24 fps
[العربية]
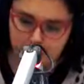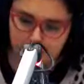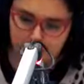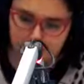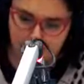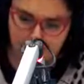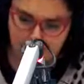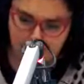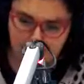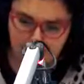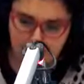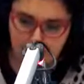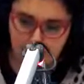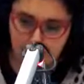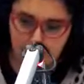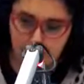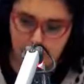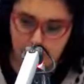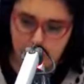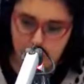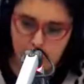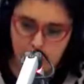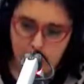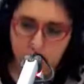الساعه
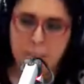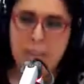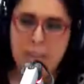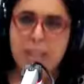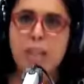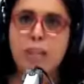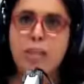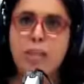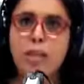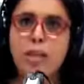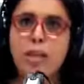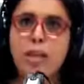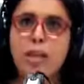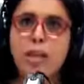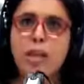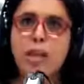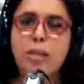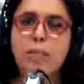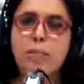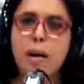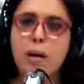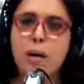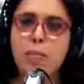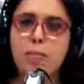فما 33 طيب.